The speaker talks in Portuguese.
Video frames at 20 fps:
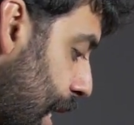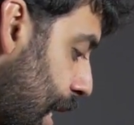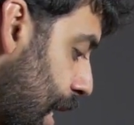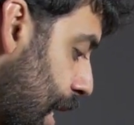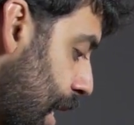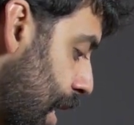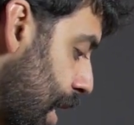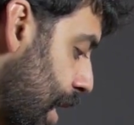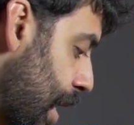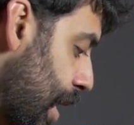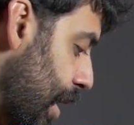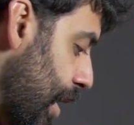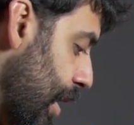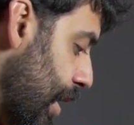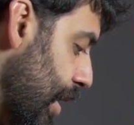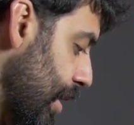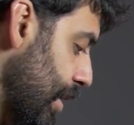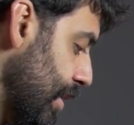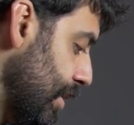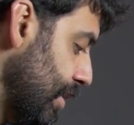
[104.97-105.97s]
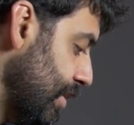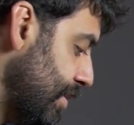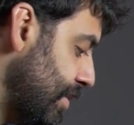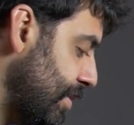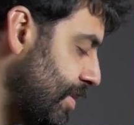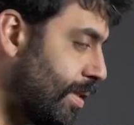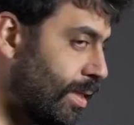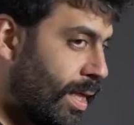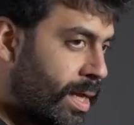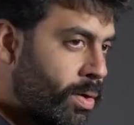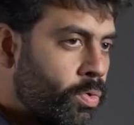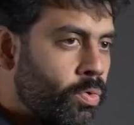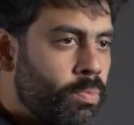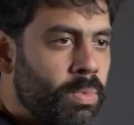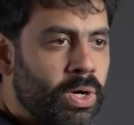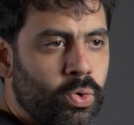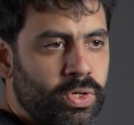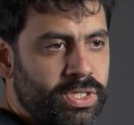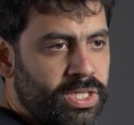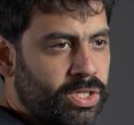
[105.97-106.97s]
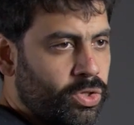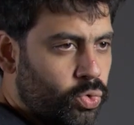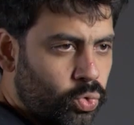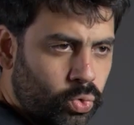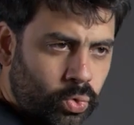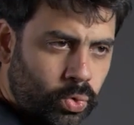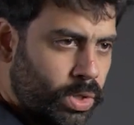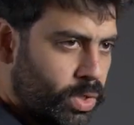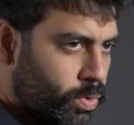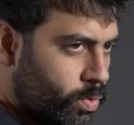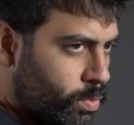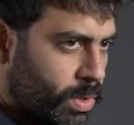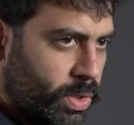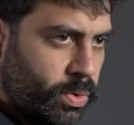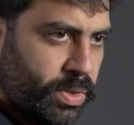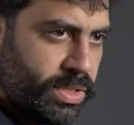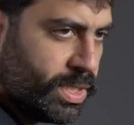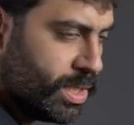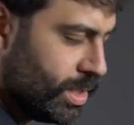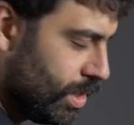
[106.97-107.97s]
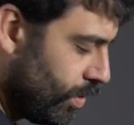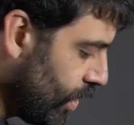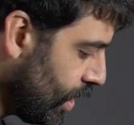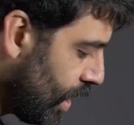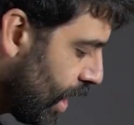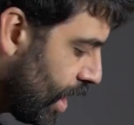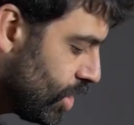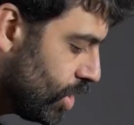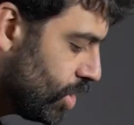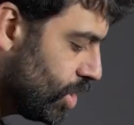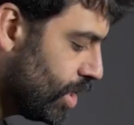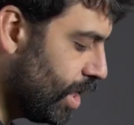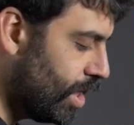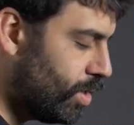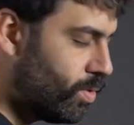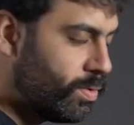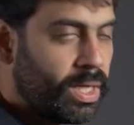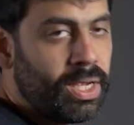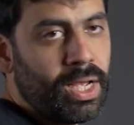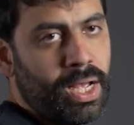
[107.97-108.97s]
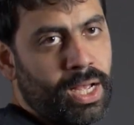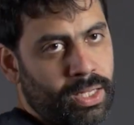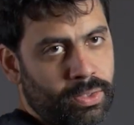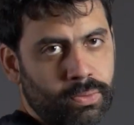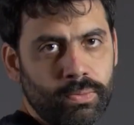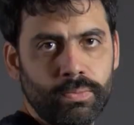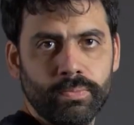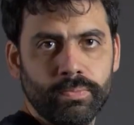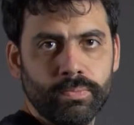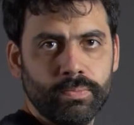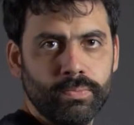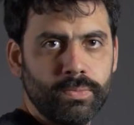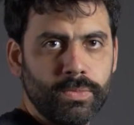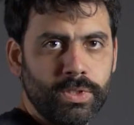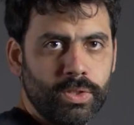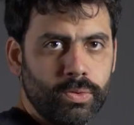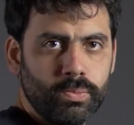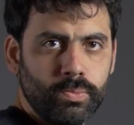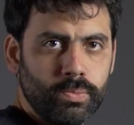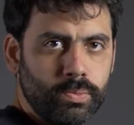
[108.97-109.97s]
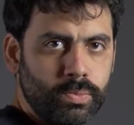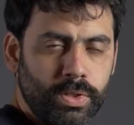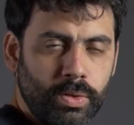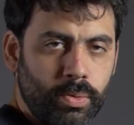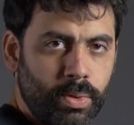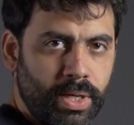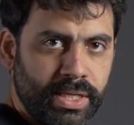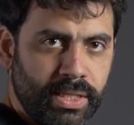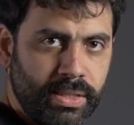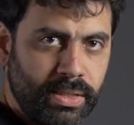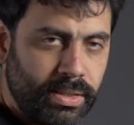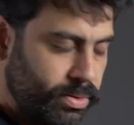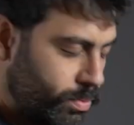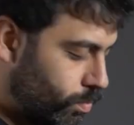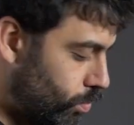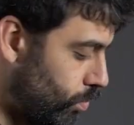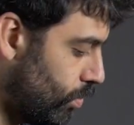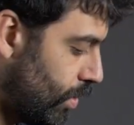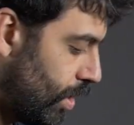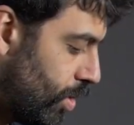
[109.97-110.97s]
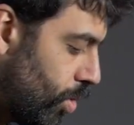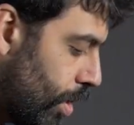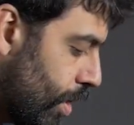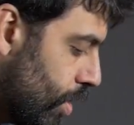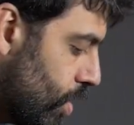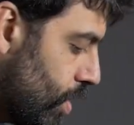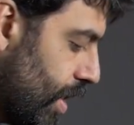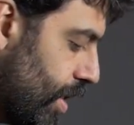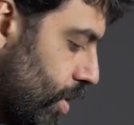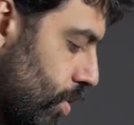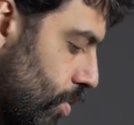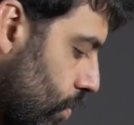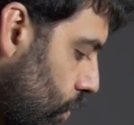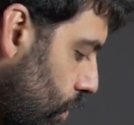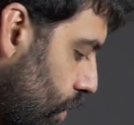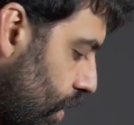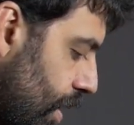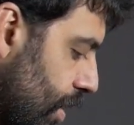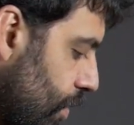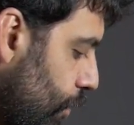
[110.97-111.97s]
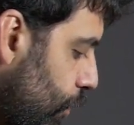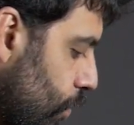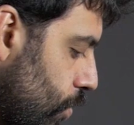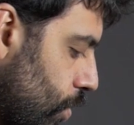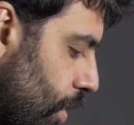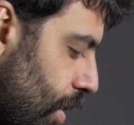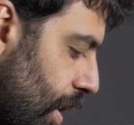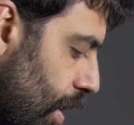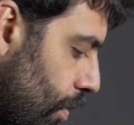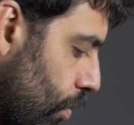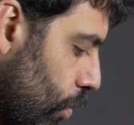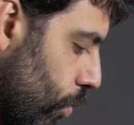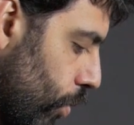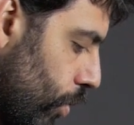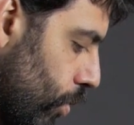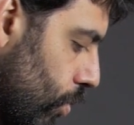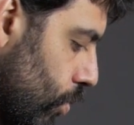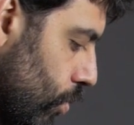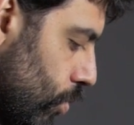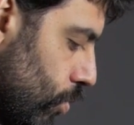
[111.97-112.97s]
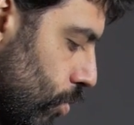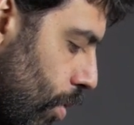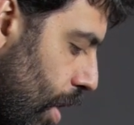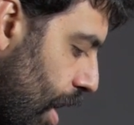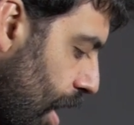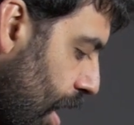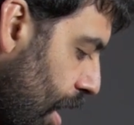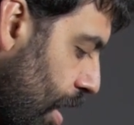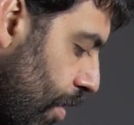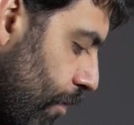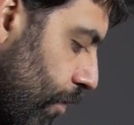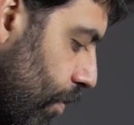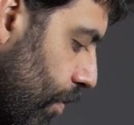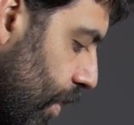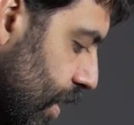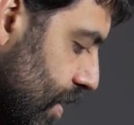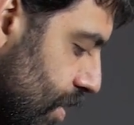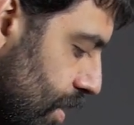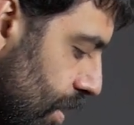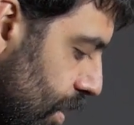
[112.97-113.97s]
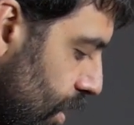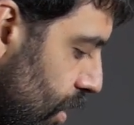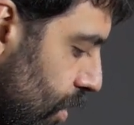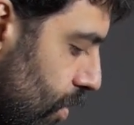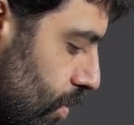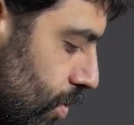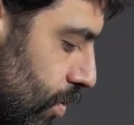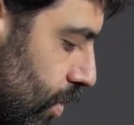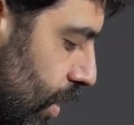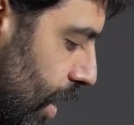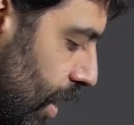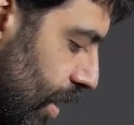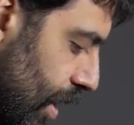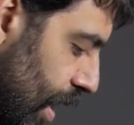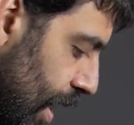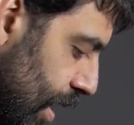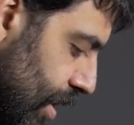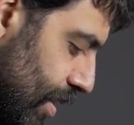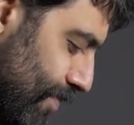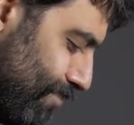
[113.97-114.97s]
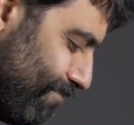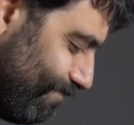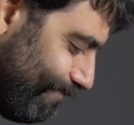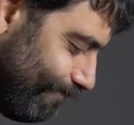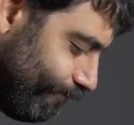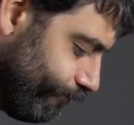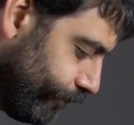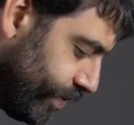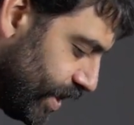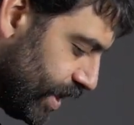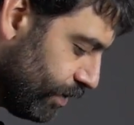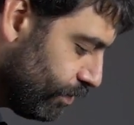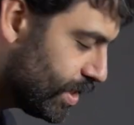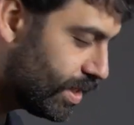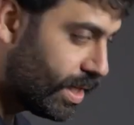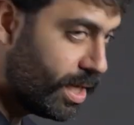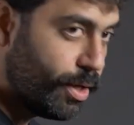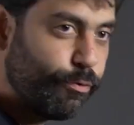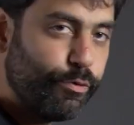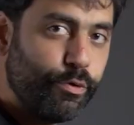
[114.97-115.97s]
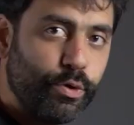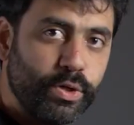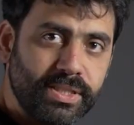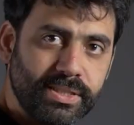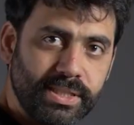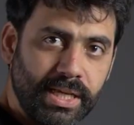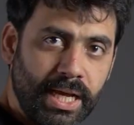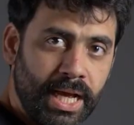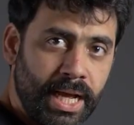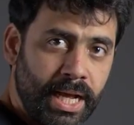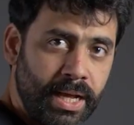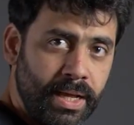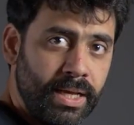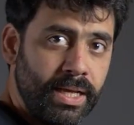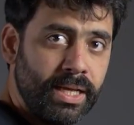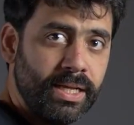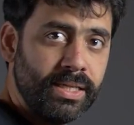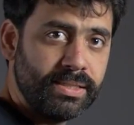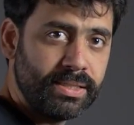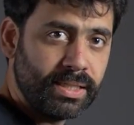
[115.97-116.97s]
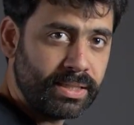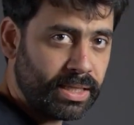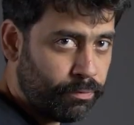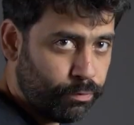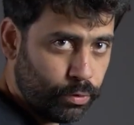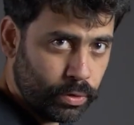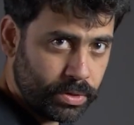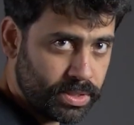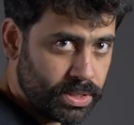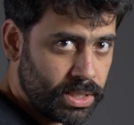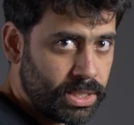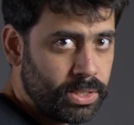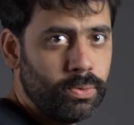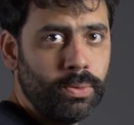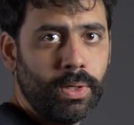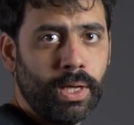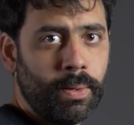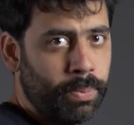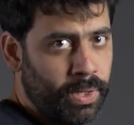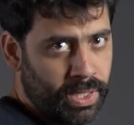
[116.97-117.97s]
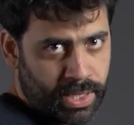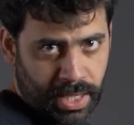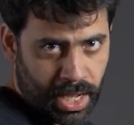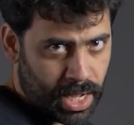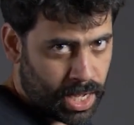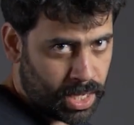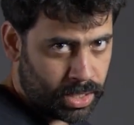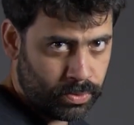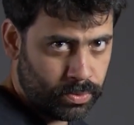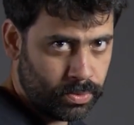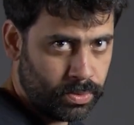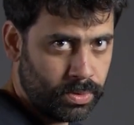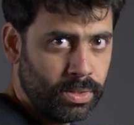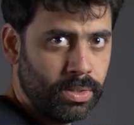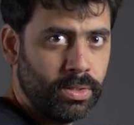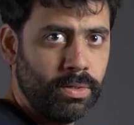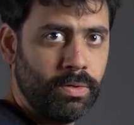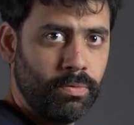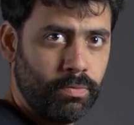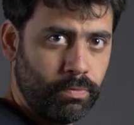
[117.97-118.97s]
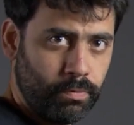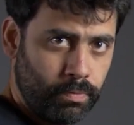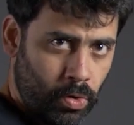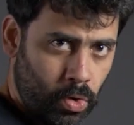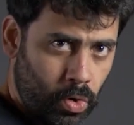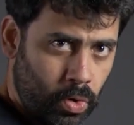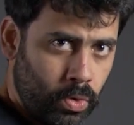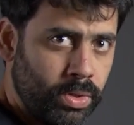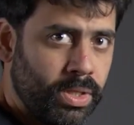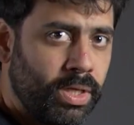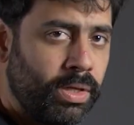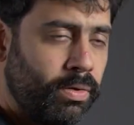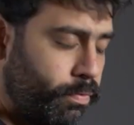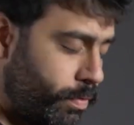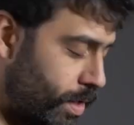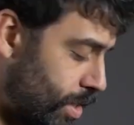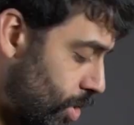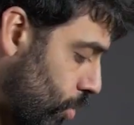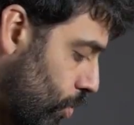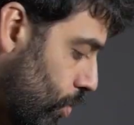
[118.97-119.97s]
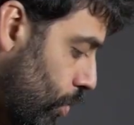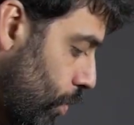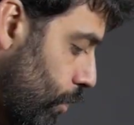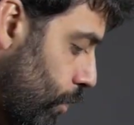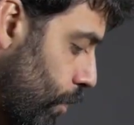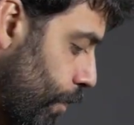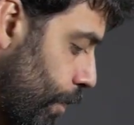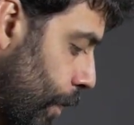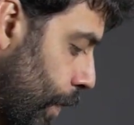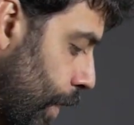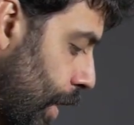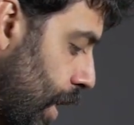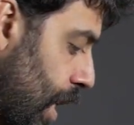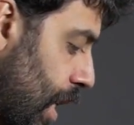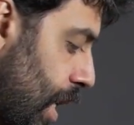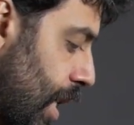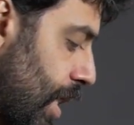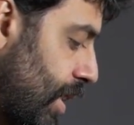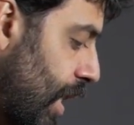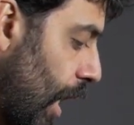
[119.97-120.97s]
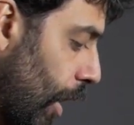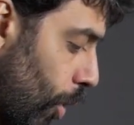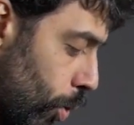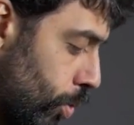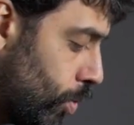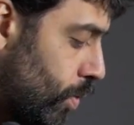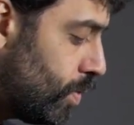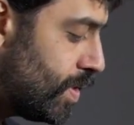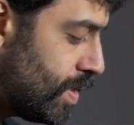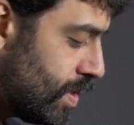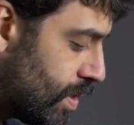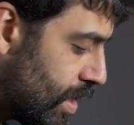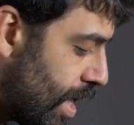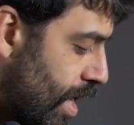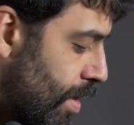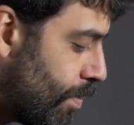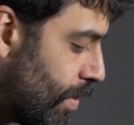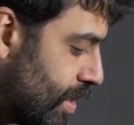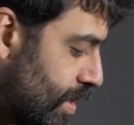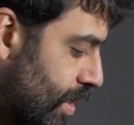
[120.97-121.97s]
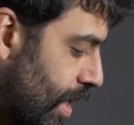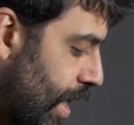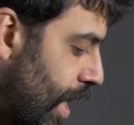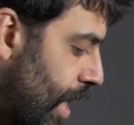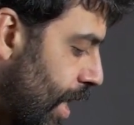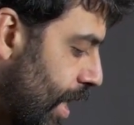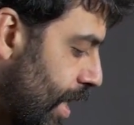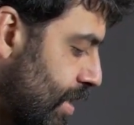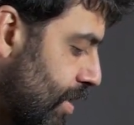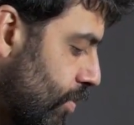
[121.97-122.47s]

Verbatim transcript: É, se tem alguma coisa dura, alguma coisa que não encaixa direito, está errado. Não, não é. Na troca de lentes, tudo tem que funcionar muito suave, macio, não tem nada que você tem que forçar. Se está forçando, é porque está errado. Volta, faz de novo. Tem outros sistemas, né?